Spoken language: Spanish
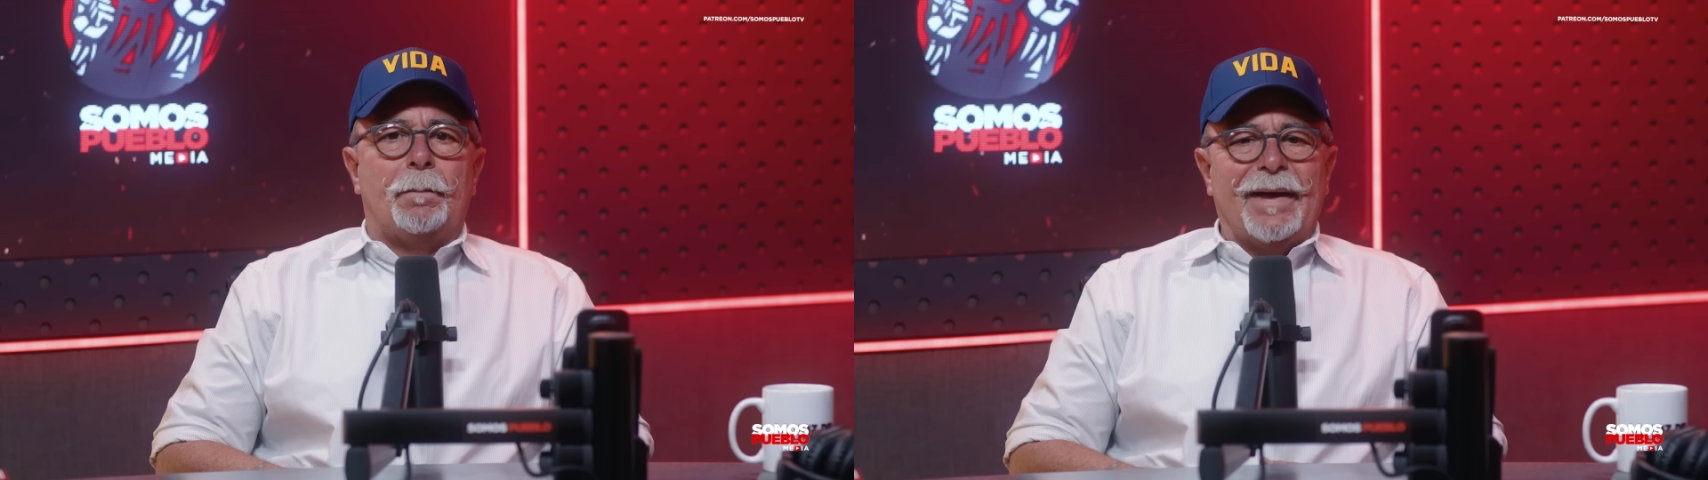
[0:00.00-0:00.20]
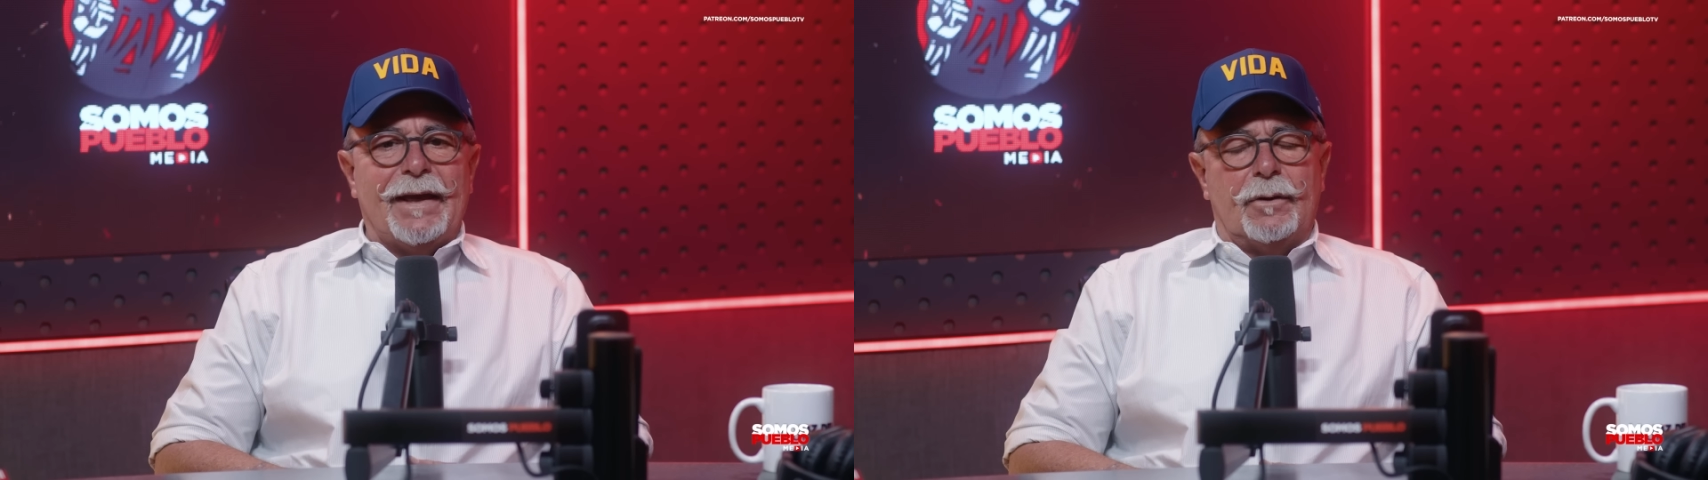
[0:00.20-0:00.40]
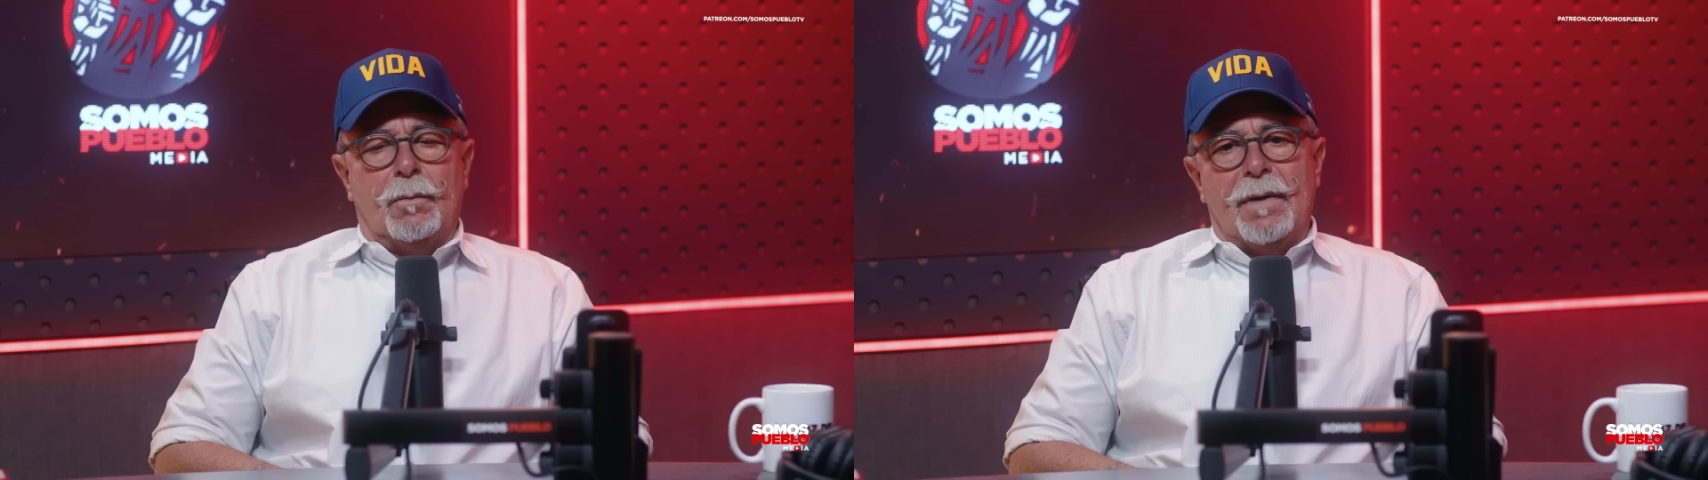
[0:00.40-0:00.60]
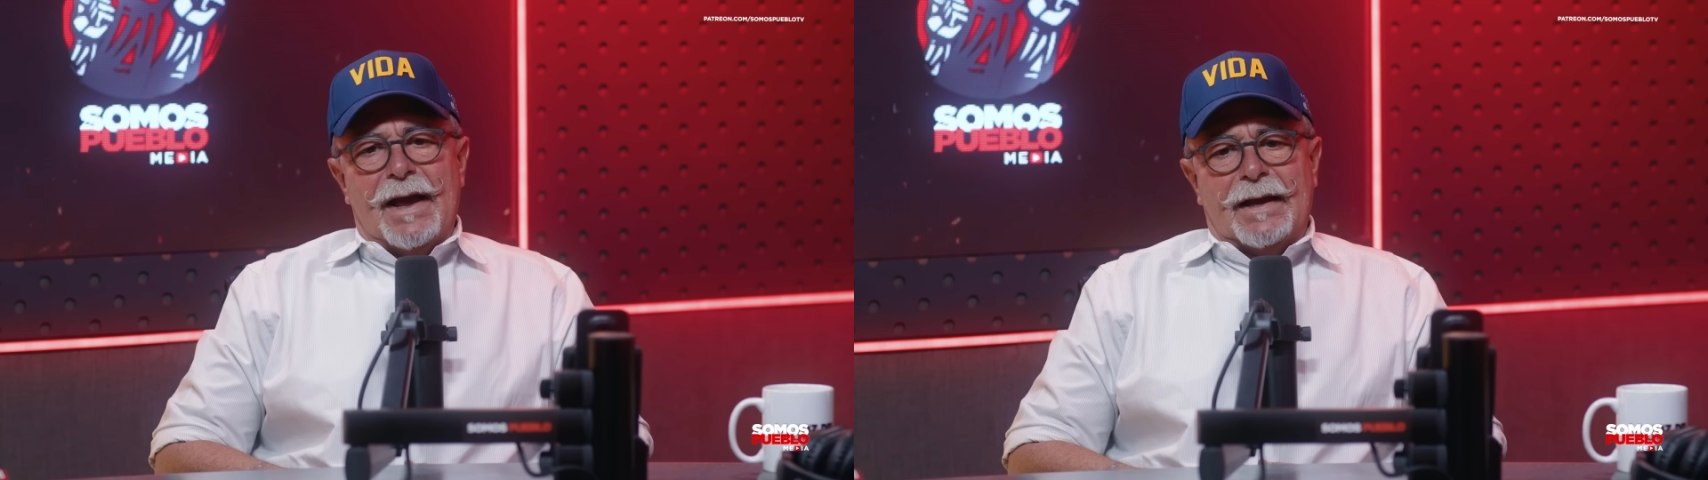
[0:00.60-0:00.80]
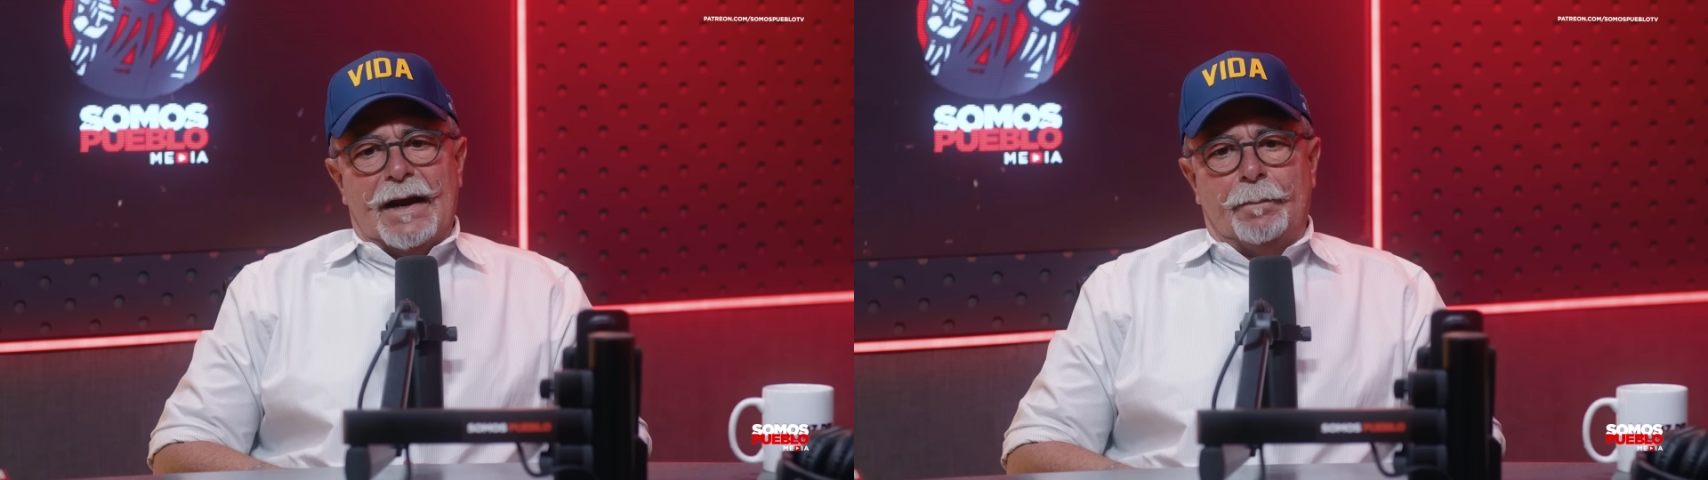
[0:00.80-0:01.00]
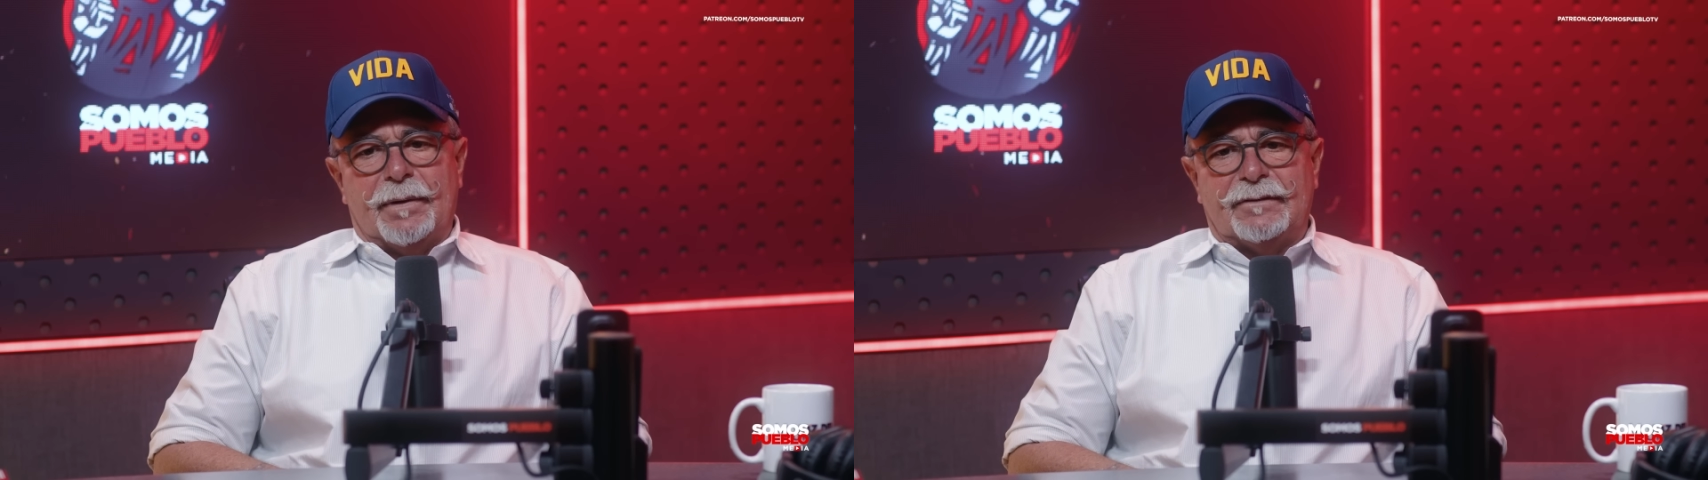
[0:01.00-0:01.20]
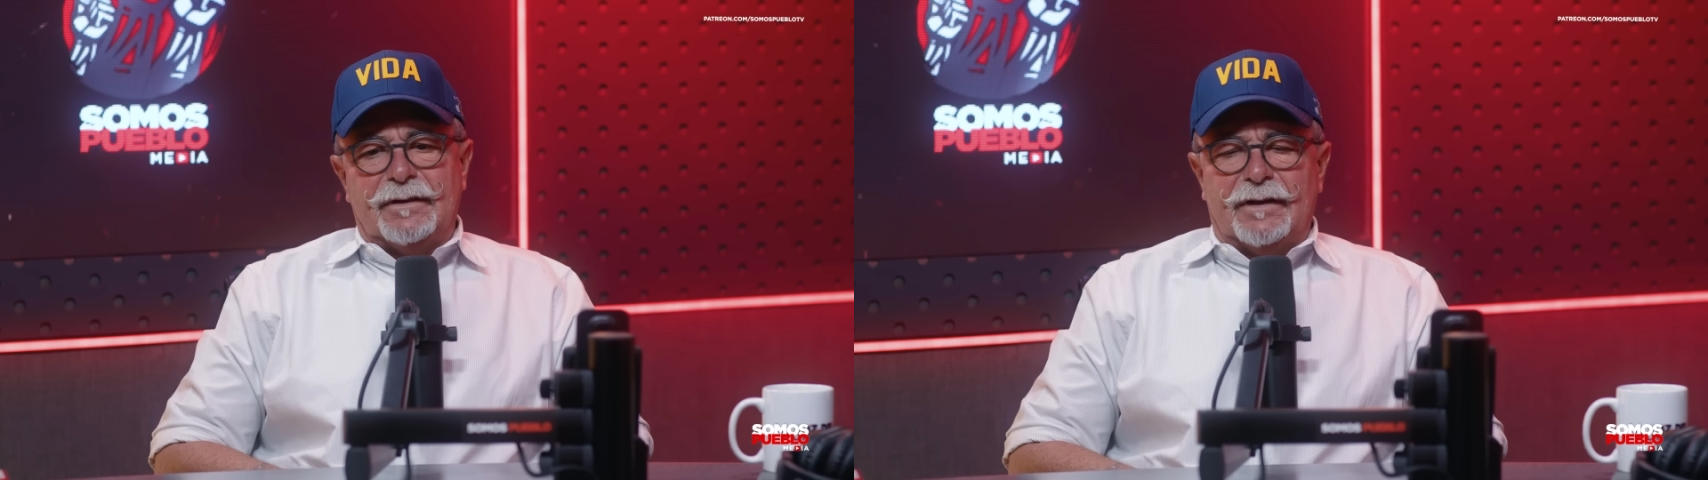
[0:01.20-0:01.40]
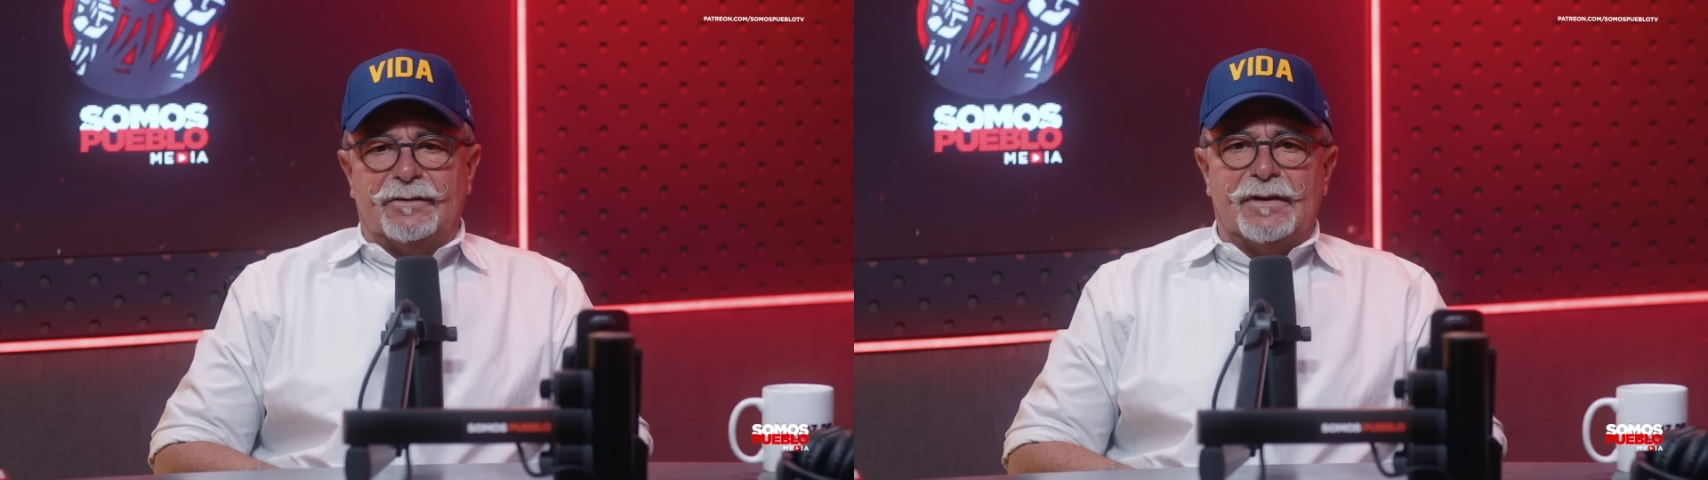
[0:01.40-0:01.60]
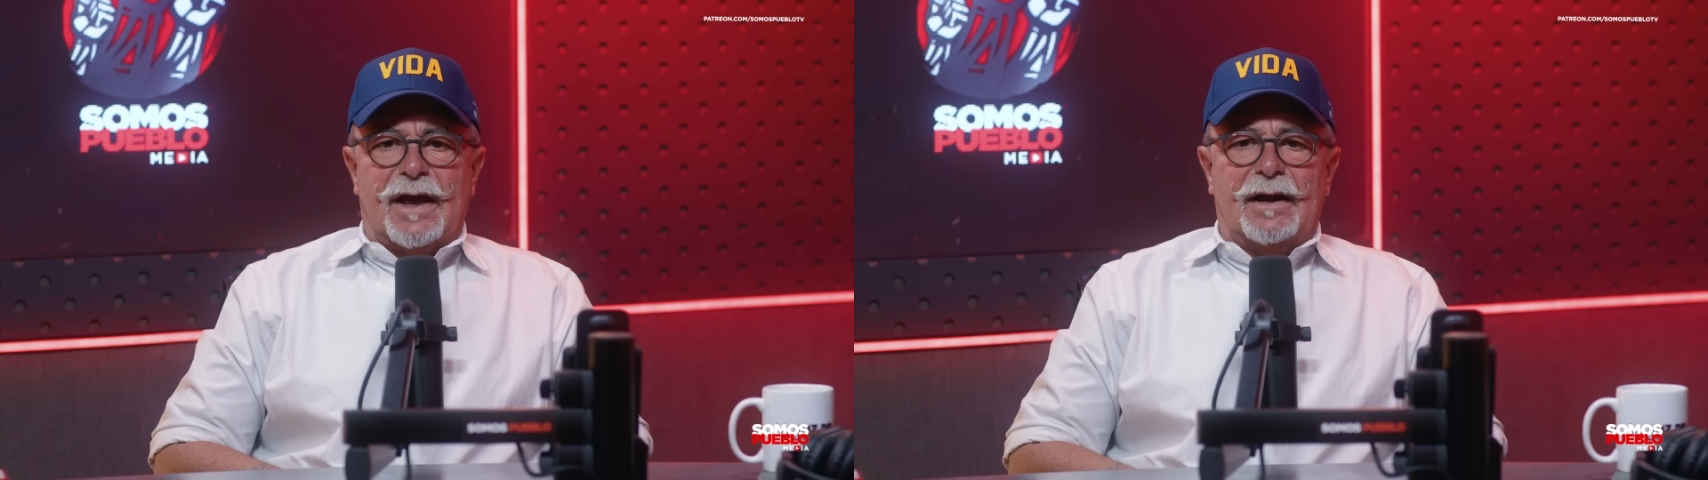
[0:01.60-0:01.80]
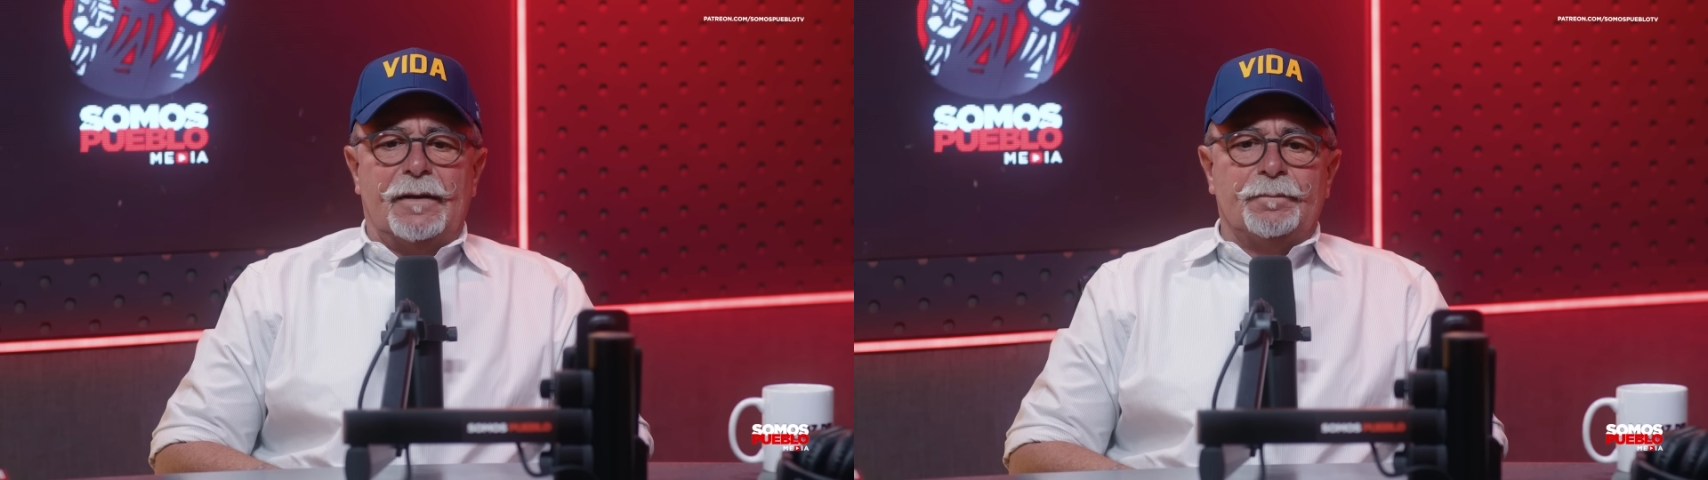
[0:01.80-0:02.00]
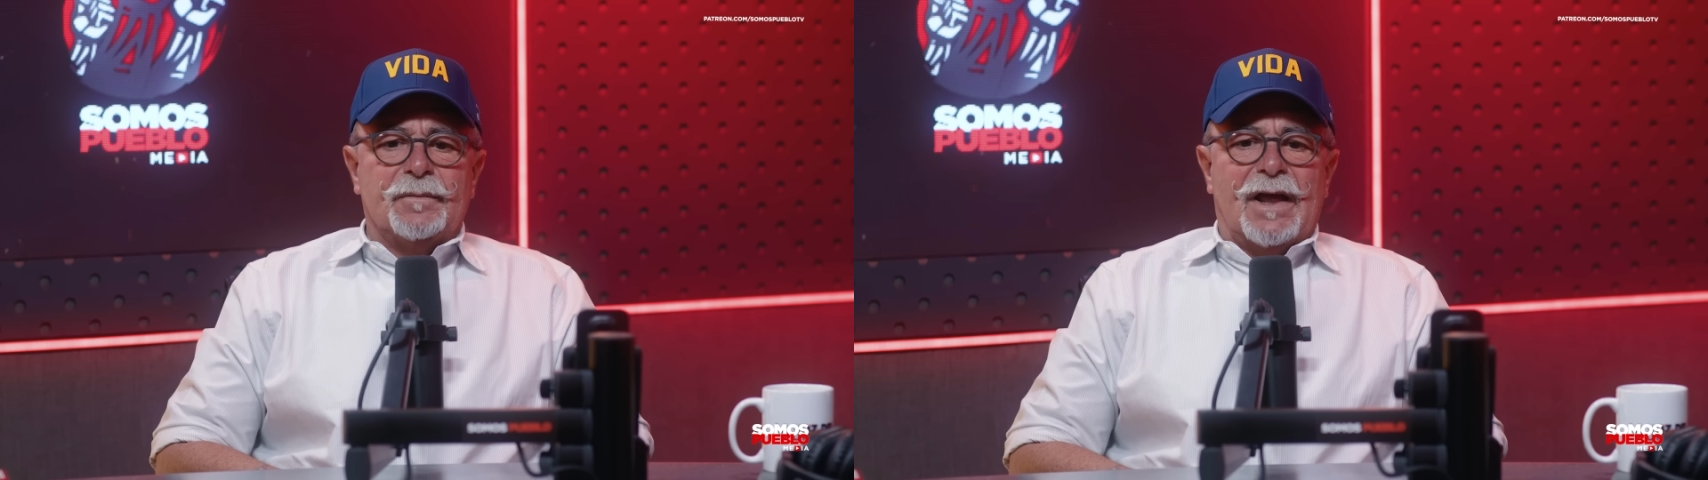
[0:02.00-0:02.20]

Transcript: Pero más que las presidenciales,